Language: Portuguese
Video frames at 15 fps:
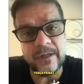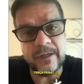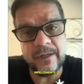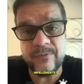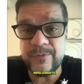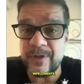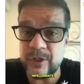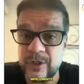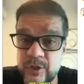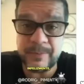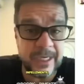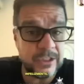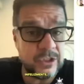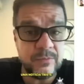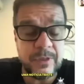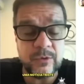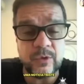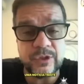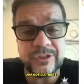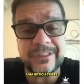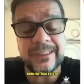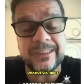É, infelizmente, uma
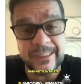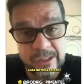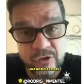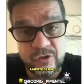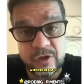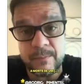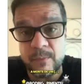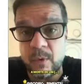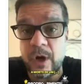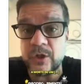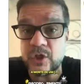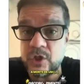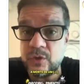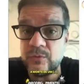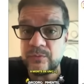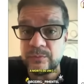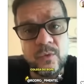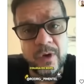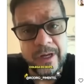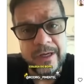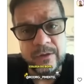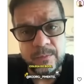notícia triste: a morte de
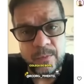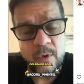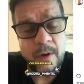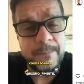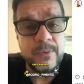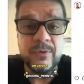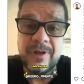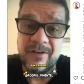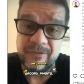um colega do BOP, um